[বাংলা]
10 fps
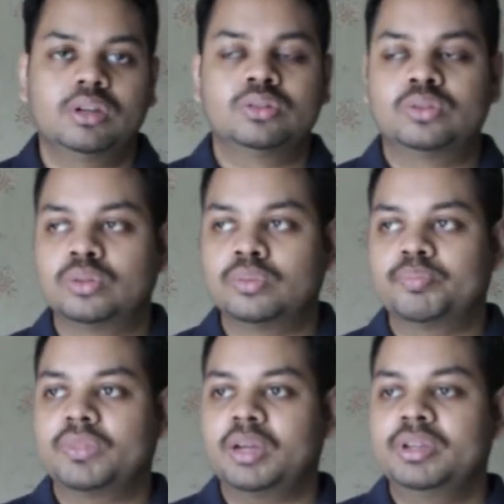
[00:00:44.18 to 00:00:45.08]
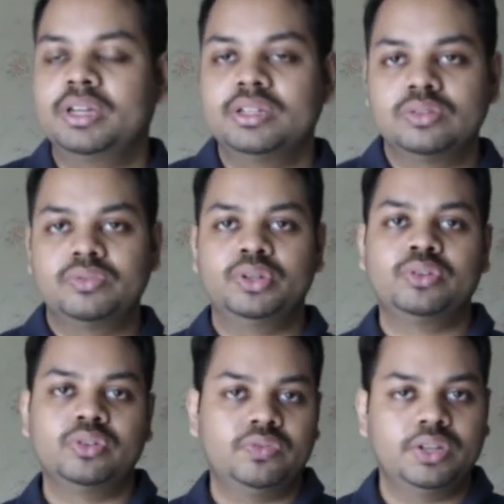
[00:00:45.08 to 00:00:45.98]
তো আমি কিছু
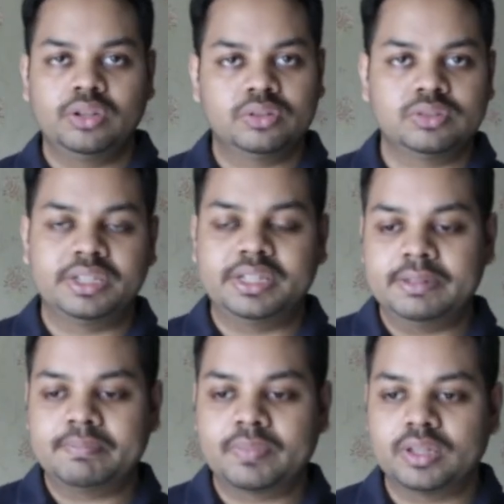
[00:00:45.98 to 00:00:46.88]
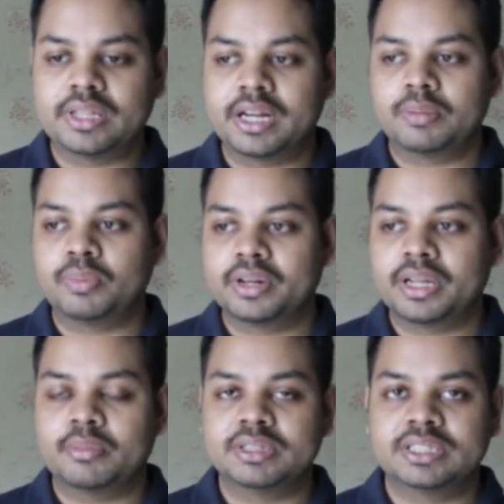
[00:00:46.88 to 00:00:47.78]
ইউটিউব ভিডিওসও দেখি দেখার পরে
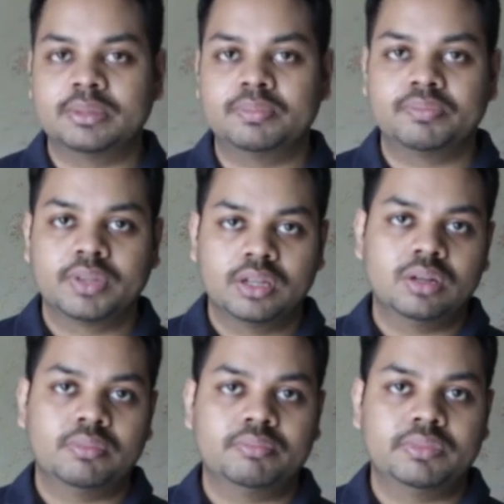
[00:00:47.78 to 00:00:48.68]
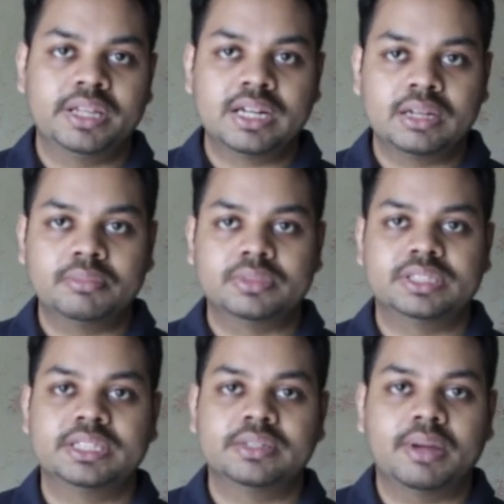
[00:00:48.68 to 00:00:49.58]
আমি যেটা দেখলাম
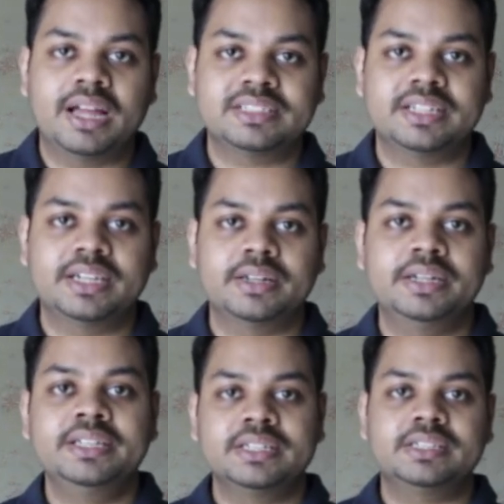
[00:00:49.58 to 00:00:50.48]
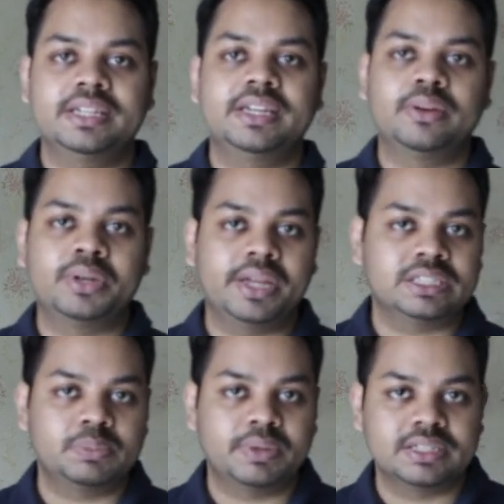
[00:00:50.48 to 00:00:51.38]
যে আজকে নিজের থেকে ওই
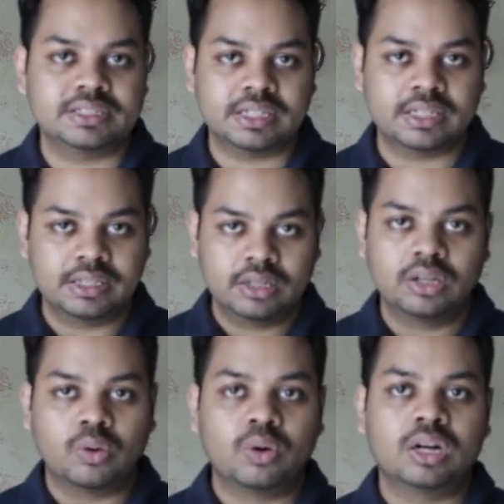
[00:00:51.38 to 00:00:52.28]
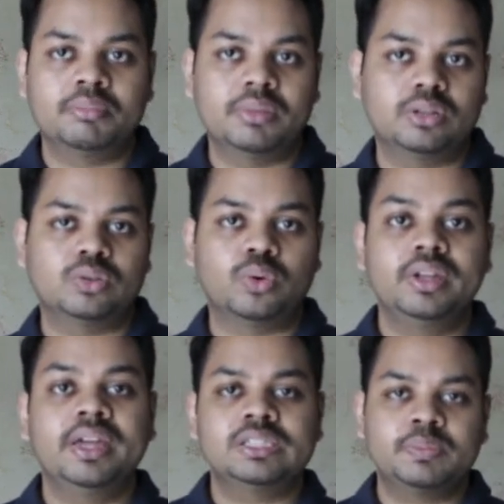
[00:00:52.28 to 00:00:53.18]
এক্সপিরিয়েন্সটা করলাম তো ওই
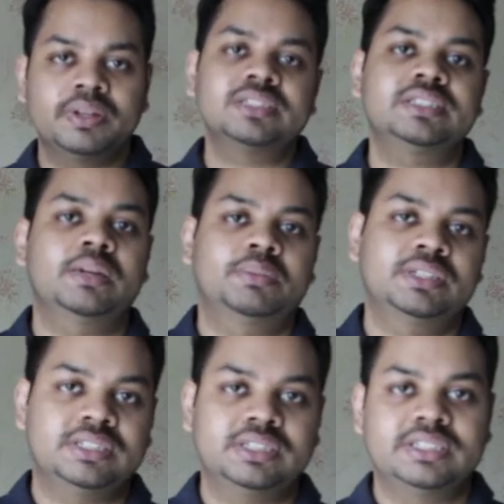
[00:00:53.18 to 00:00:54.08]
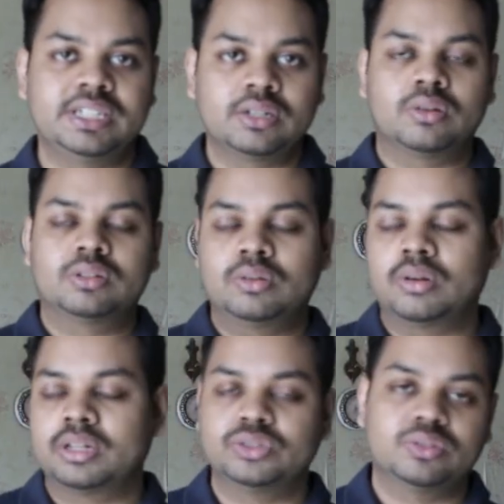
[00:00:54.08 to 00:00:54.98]
এক্সপিরিয়েন্সটাই আপনাদের সাথে শেয়ার
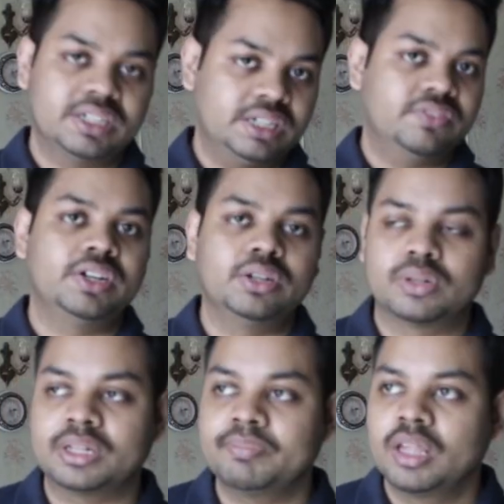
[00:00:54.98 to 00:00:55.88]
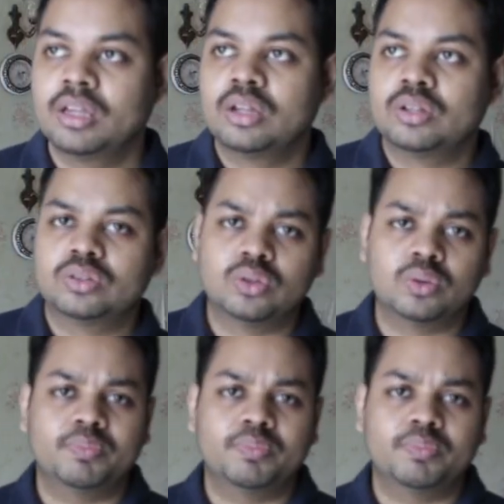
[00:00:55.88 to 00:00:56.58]
করার জন্য ভিডিওটা তো